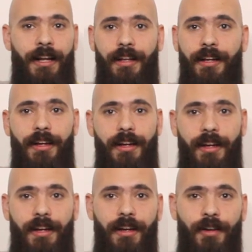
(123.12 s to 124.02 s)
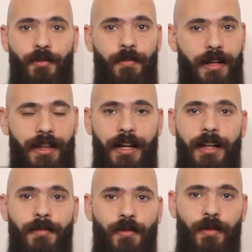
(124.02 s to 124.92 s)
على ده
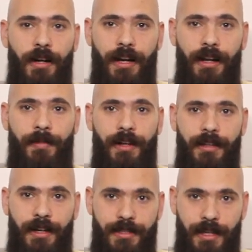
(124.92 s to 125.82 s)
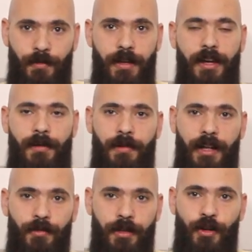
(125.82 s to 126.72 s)
وبالتالي بيكون الكلب عندك سوي
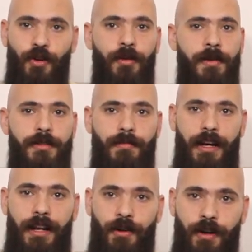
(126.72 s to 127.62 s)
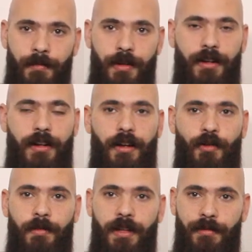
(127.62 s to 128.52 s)
متعود ان هو بيسمع الاوامر
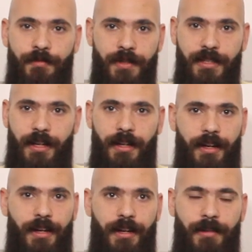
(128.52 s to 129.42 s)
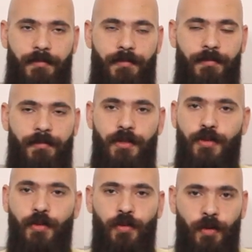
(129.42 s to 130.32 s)
وبينفذها
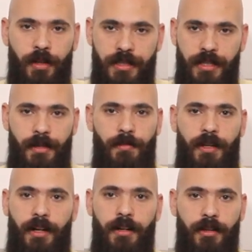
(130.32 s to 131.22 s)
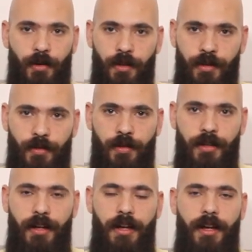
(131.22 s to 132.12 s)
بصوت واطي من غير توتر